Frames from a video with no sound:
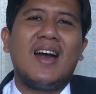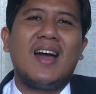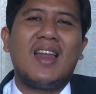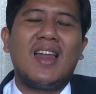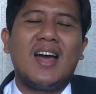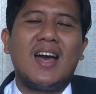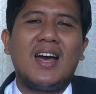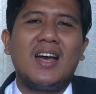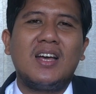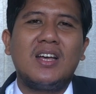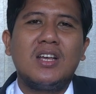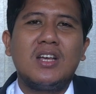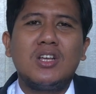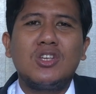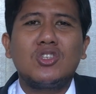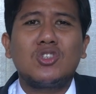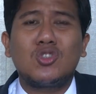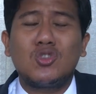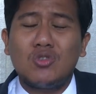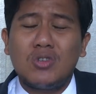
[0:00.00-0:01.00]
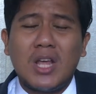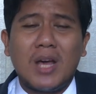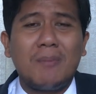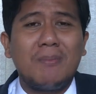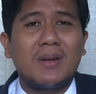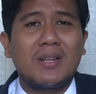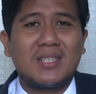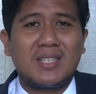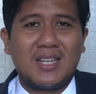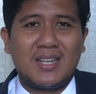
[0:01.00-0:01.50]
Allah
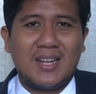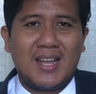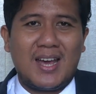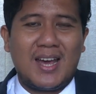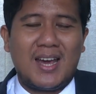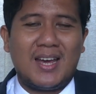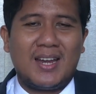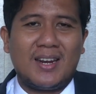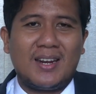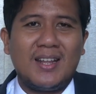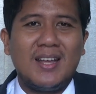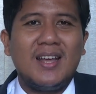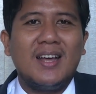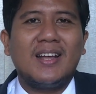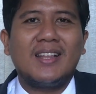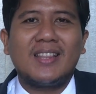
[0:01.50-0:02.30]
sudah bersinar.